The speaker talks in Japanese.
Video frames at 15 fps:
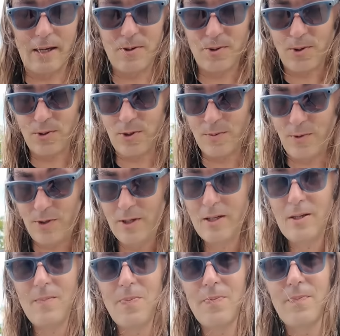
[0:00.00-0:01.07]
けることも
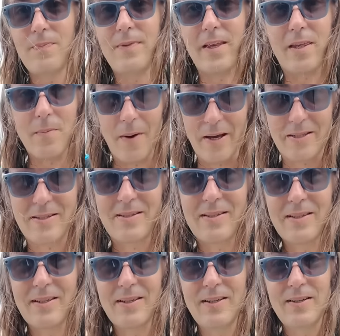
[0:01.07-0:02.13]
できま
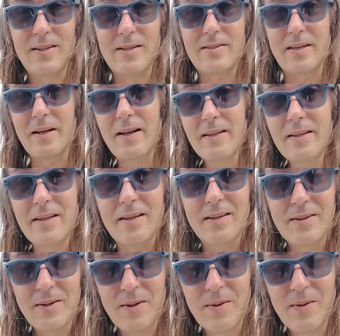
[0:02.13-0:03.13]
す。でさらに